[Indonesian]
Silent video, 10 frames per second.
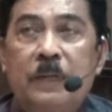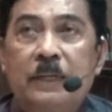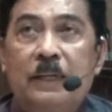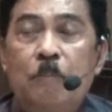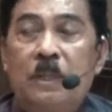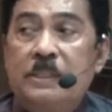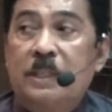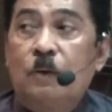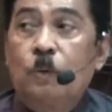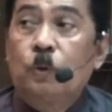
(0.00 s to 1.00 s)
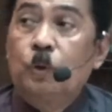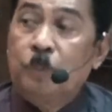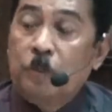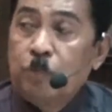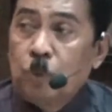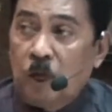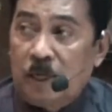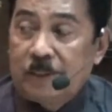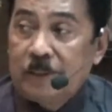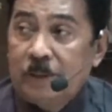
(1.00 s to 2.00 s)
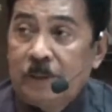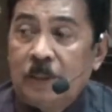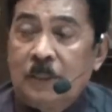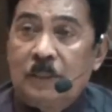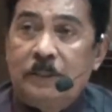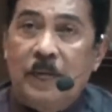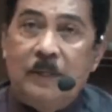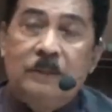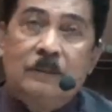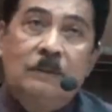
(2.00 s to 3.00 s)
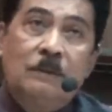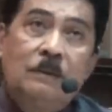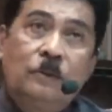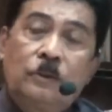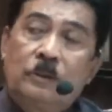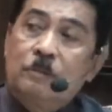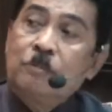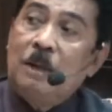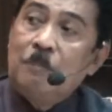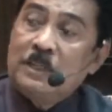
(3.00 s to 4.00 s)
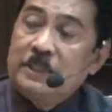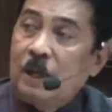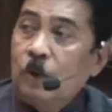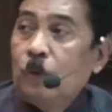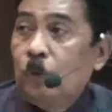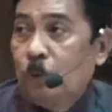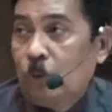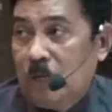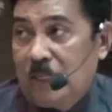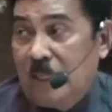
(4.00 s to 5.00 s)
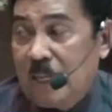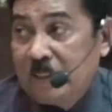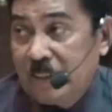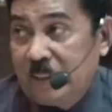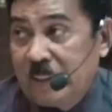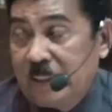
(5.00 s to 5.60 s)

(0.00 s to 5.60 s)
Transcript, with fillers: 16 tahun untuk perempuan dan 19 tahun untuk laki-laki.